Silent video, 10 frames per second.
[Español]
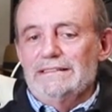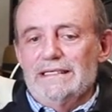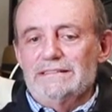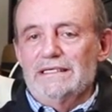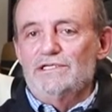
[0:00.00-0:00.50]

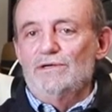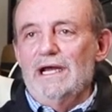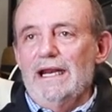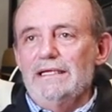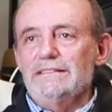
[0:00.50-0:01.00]

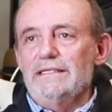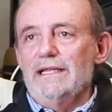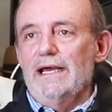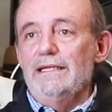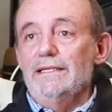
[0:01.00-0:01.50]
sensacionales y
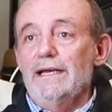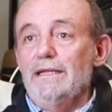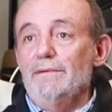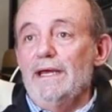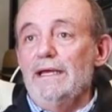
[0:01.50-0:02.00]
de ahí
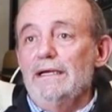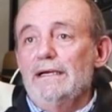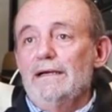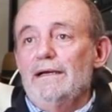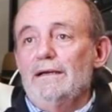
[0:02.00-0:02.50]
derivé
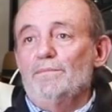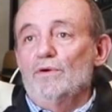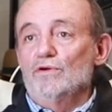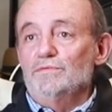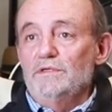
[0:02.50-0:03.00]
eh,
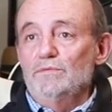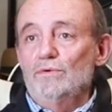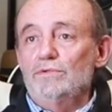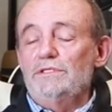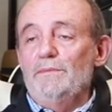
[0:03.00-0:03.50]
por los
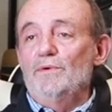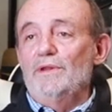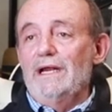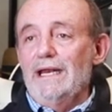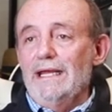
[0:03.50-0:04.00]
mismos
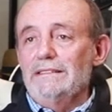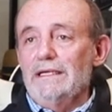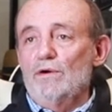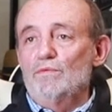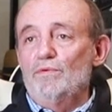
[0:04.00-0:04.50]
tipos de
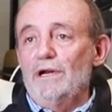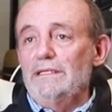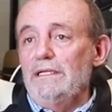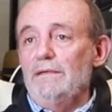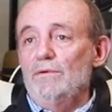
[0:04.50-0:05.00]
cliente
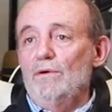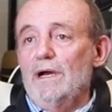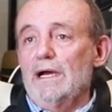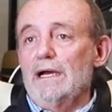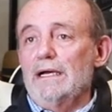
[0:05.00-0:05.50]

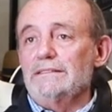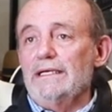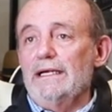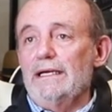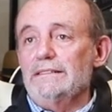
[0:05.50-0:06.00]
corporativo a
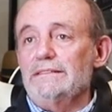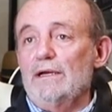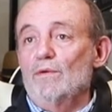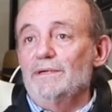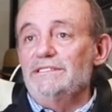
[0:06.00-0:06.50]
hacer
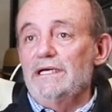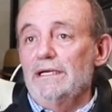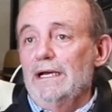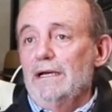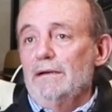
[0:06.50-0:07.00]
este
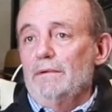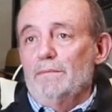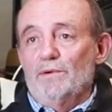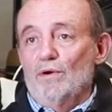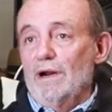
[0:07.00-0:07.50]
eh,
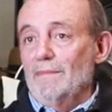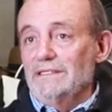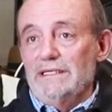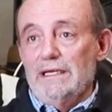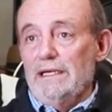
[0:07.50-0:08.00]

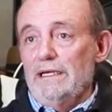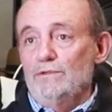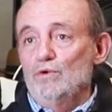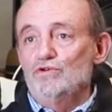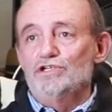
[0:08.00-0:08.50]
programas de
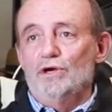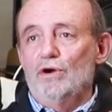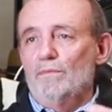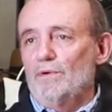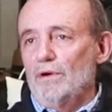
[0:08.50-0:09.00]

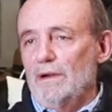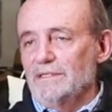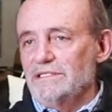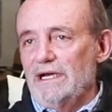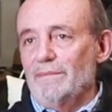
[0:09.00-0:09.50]
inducción,
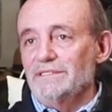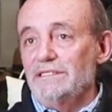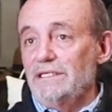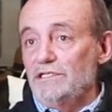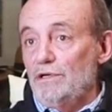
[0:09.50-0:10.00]
programas de
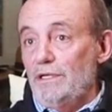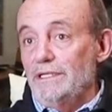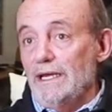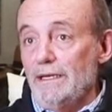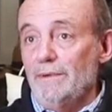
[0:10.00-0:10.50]
capacitación y
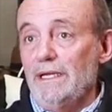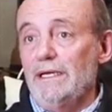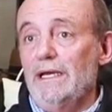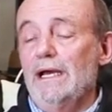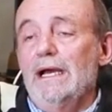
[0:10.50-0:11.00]
de ahí
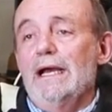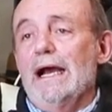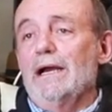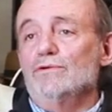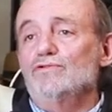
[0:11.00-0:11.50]
brinqué
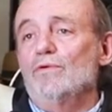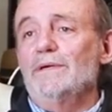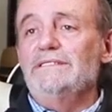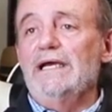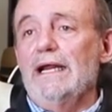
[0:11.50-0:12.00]
a los
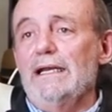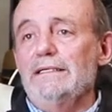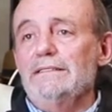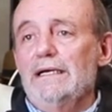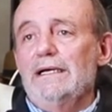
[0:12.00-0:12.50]

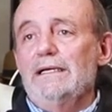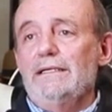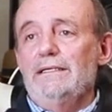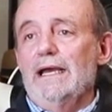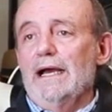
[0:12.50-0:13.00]
comerciales.
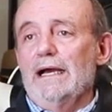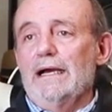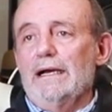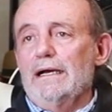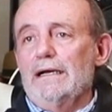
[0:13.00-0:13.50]

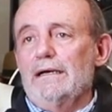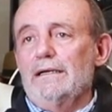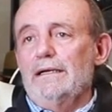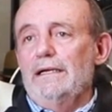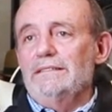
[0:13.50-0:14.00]
Ya
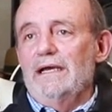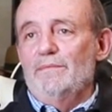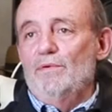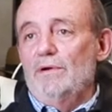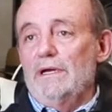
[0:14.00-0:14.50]
en esa
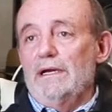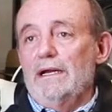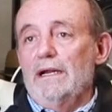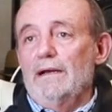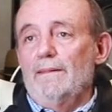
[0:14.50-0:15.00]
época
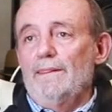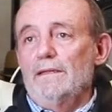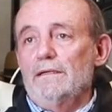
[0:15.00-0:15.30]
era